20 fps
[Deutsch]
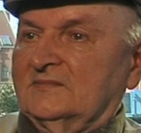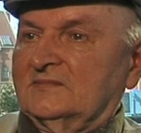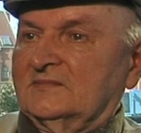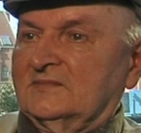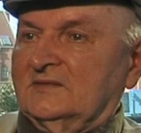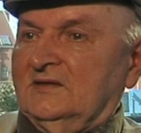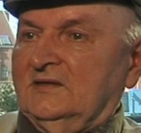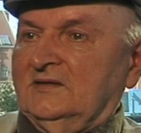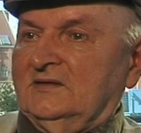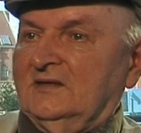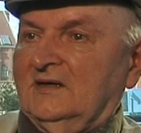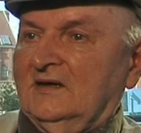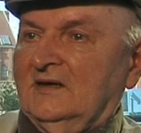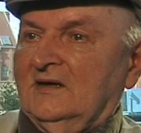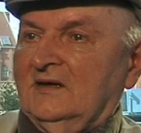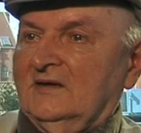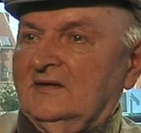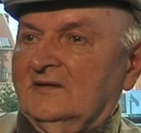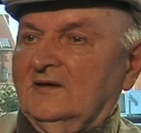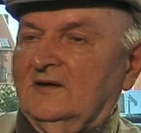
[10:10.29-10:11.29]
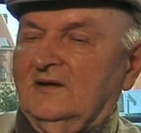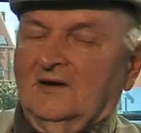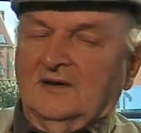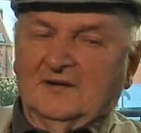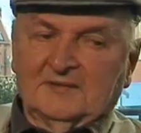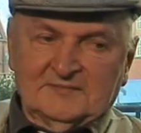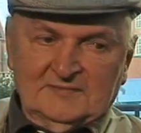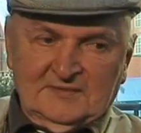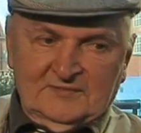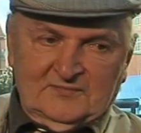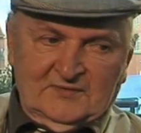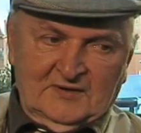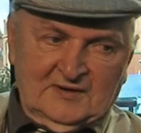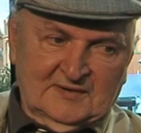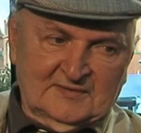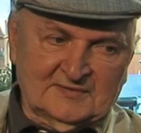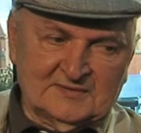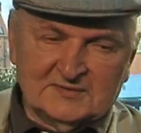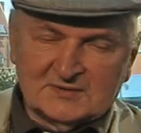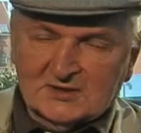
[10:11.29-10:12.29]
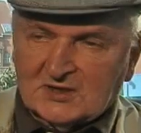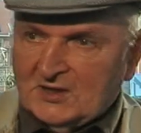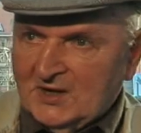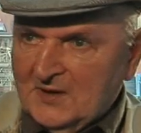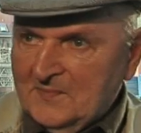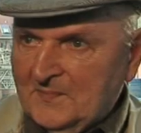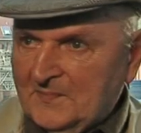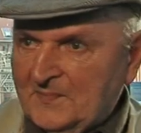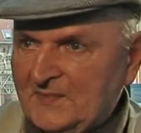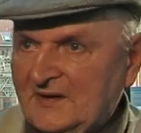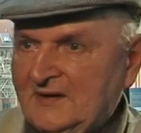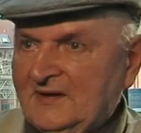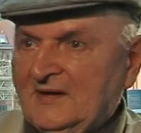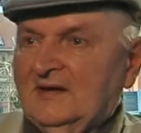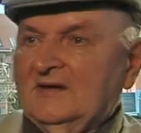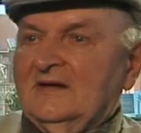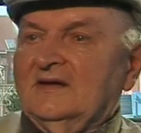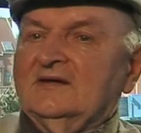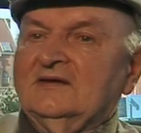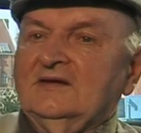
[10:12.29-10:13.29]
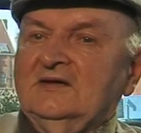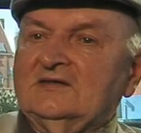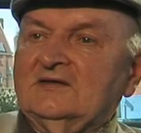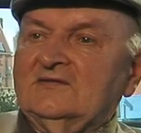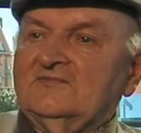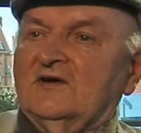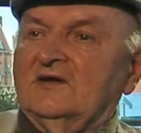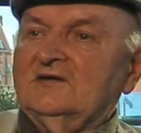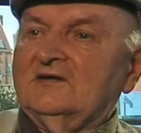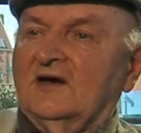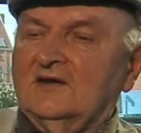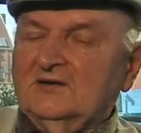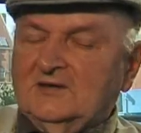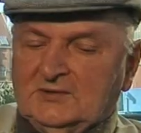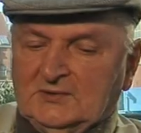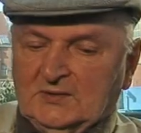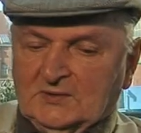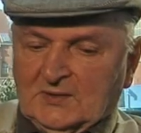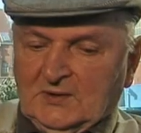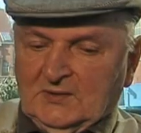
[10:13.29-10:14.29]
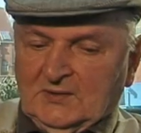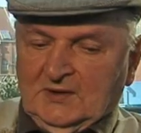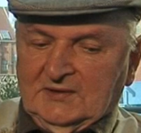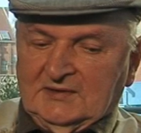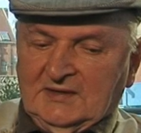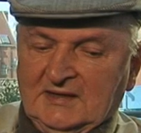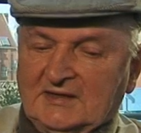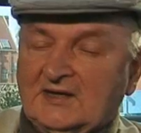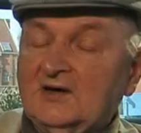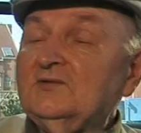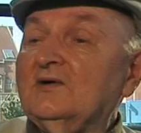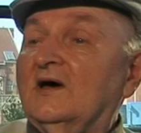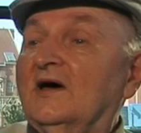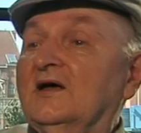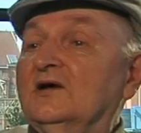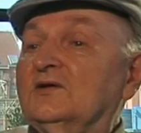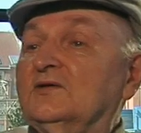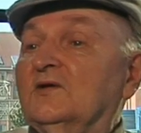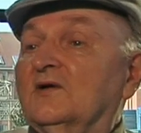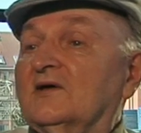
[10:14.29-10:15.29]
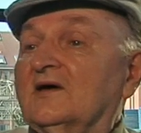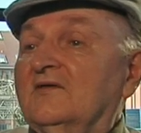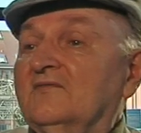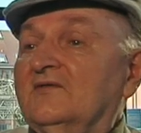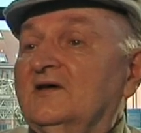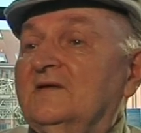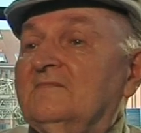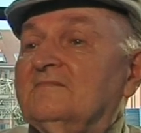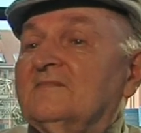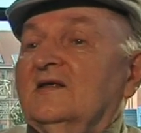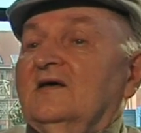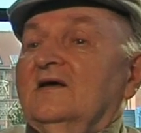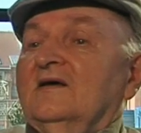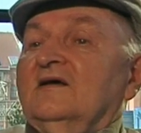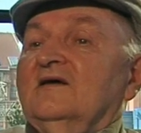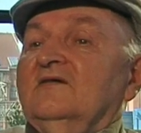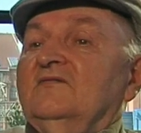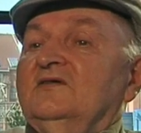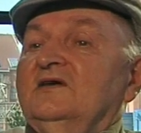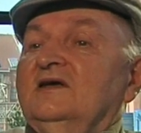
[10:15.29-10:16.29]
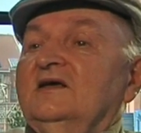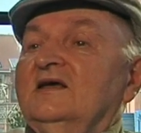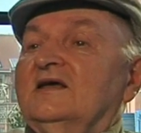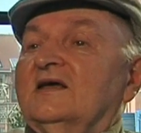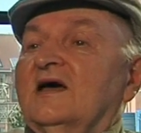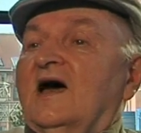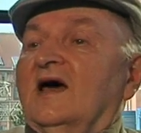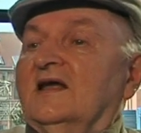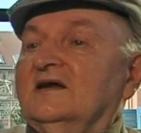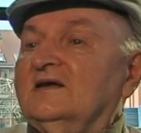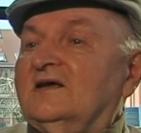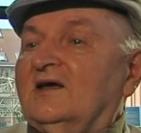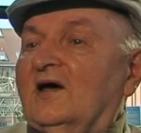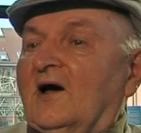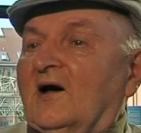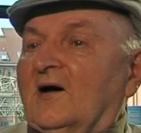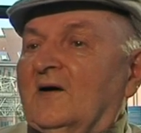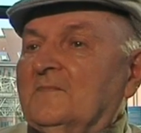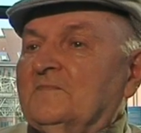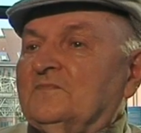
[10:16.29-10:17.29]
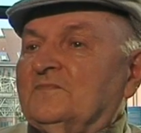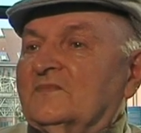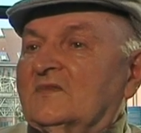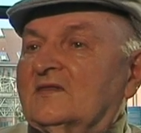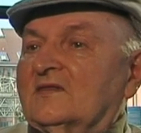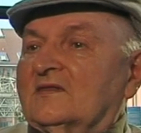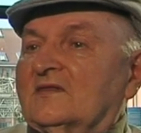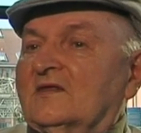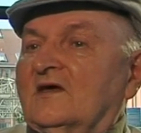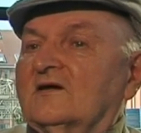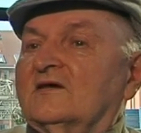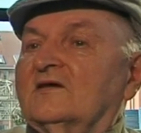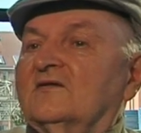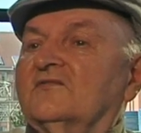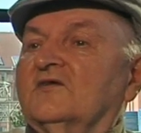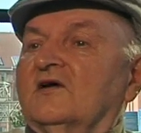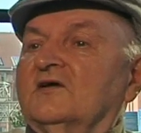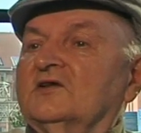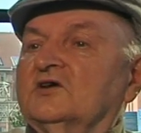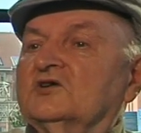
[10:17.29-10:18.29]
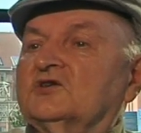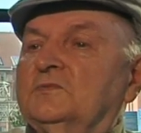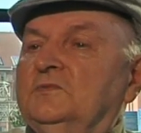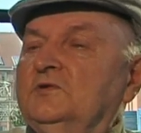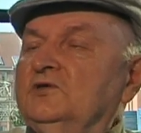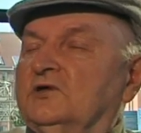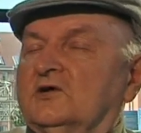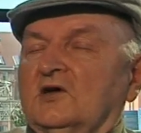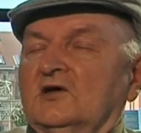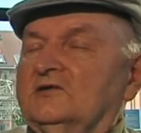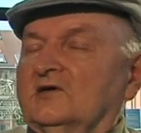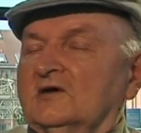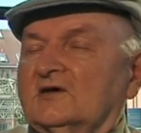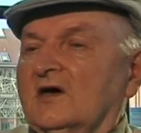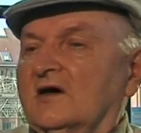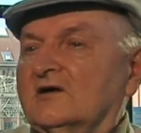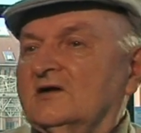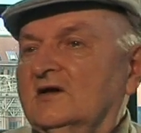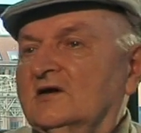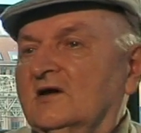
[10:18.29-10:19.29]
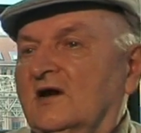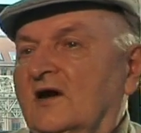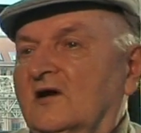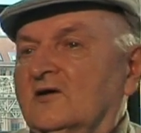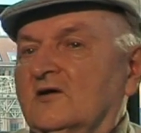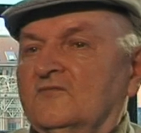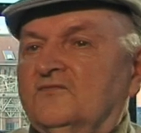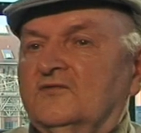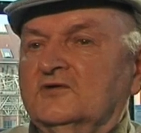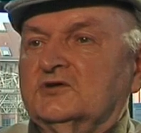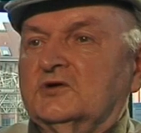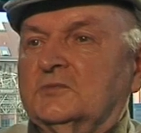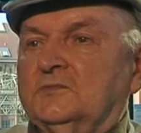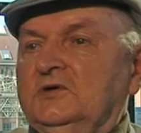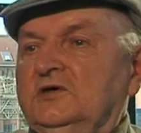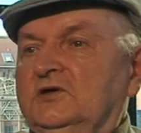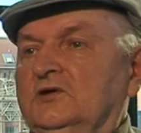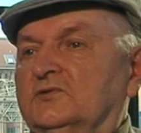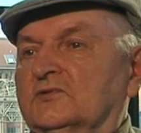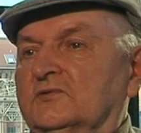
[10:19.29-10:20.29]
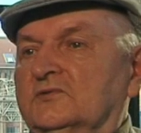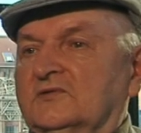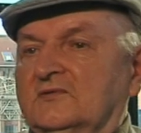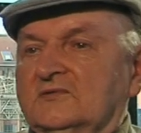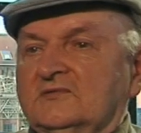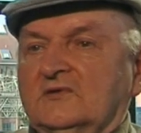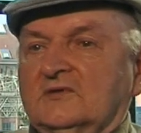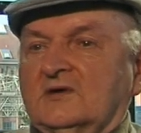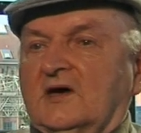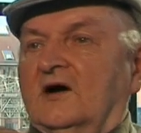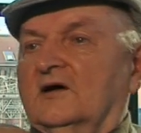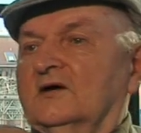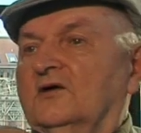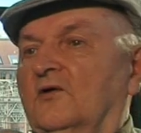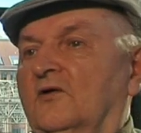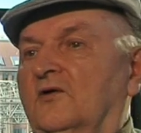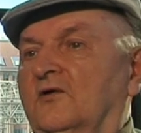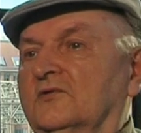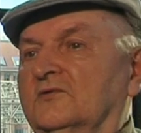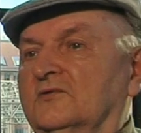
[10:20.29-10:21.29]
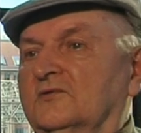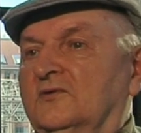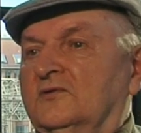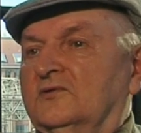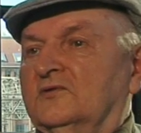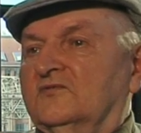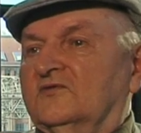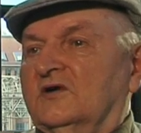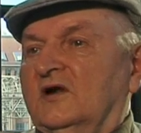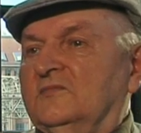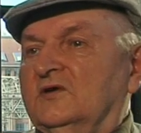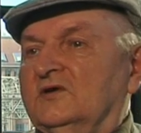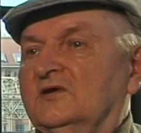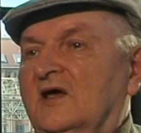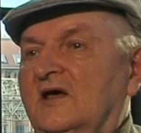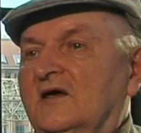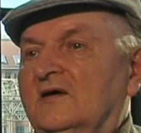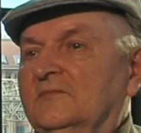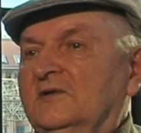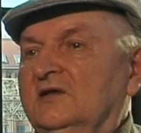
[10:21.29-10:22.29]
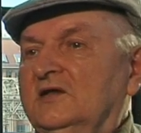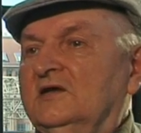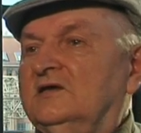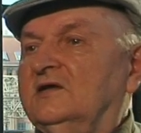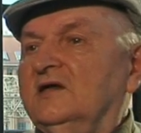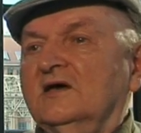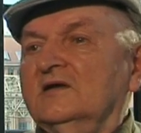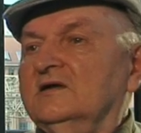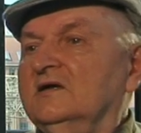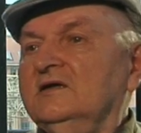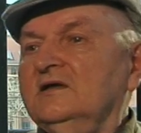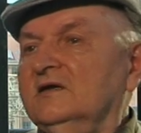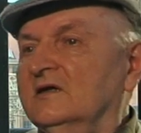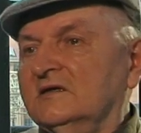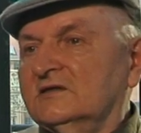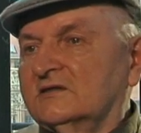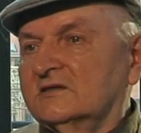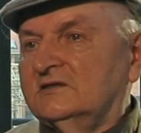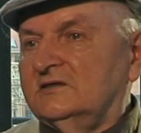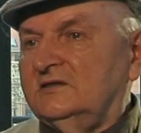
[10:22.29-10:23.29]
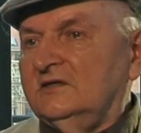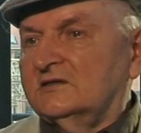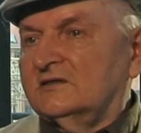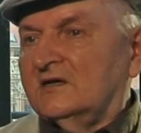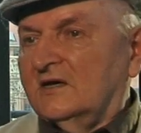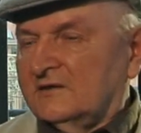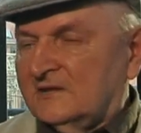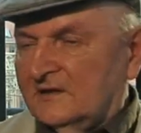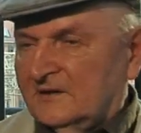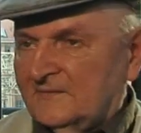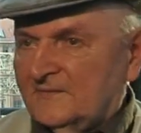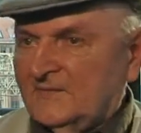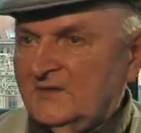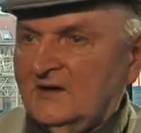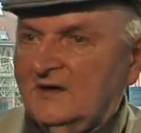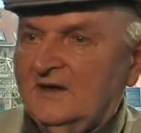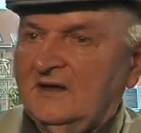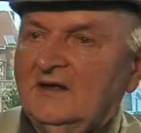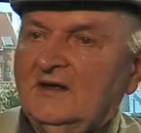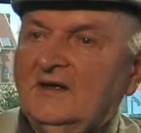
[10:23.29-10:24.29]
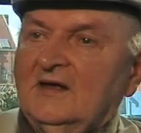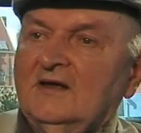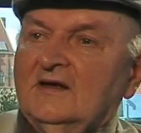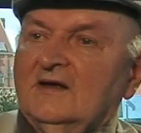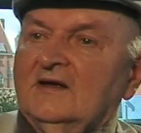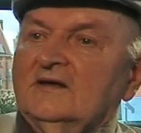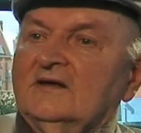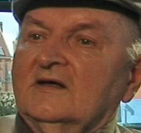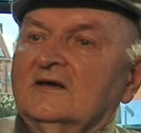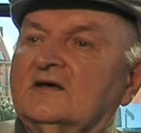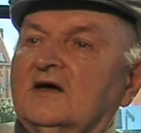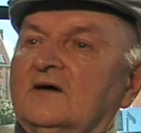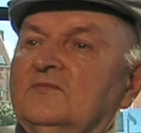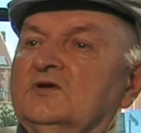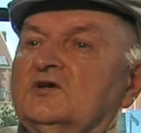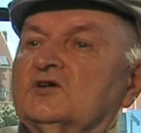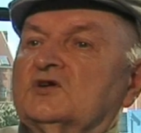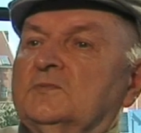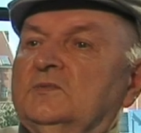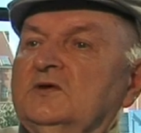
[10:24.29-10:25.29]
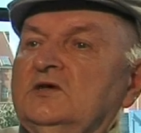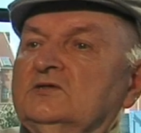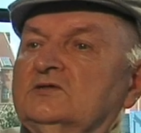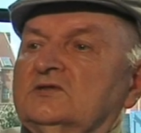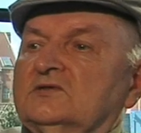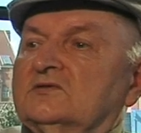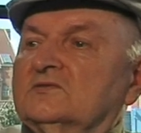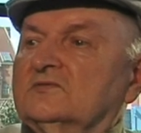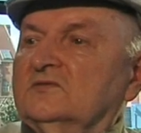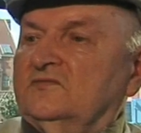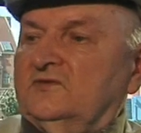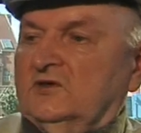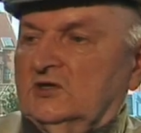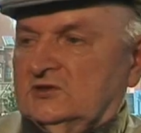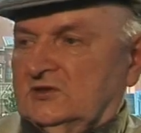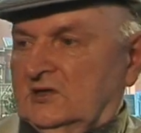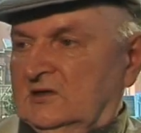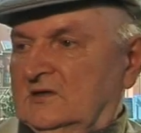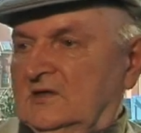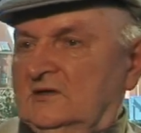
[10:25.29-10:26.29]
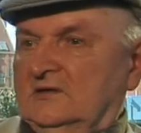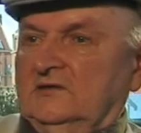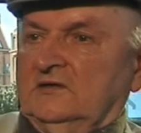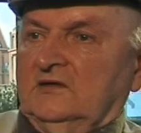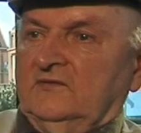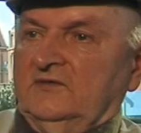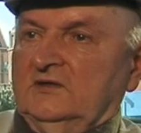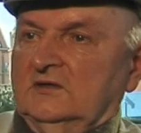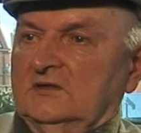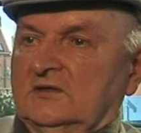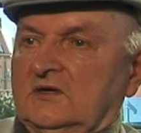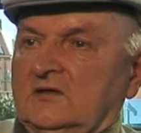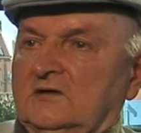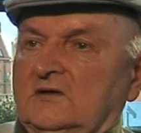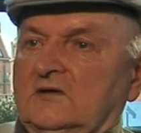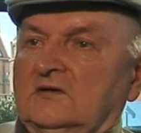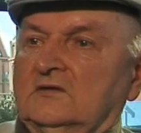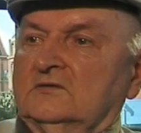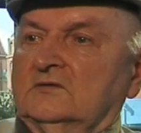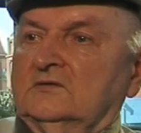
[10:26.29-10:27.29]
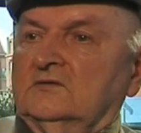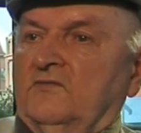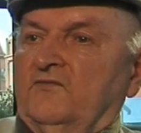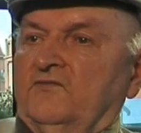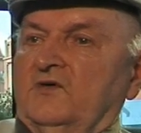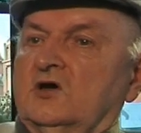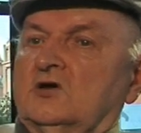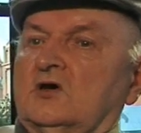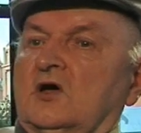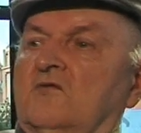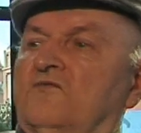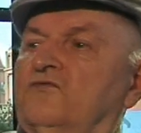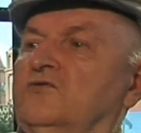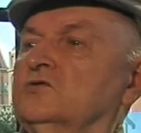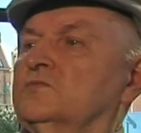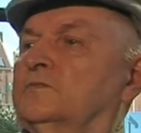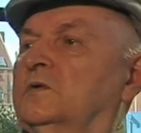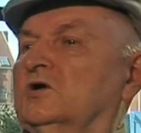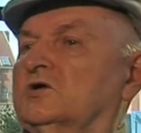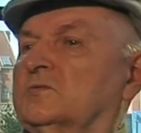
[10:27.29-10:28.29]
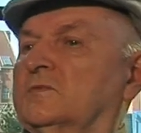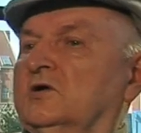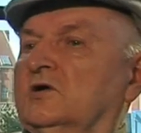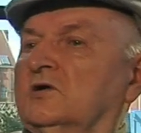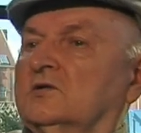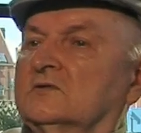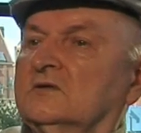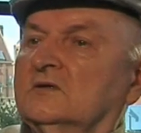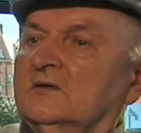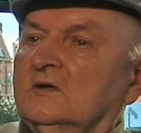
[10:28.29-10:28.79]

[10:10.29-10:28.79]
Nicht? Naja, das war schlimm. Nicht? Das waren ja alles junge Leute. Ich kann nur eins noch erwähnen, wie ich ankam. Da war der Spieß, ich hatte ja gar keine Ahnung von Spieß und Rangordnung und so, weil mich Militär nie interessiert hatte. Ja? Da kam der Spieß und wir standen alle in Zivil da, ja, also, wer kann Fußball spielen?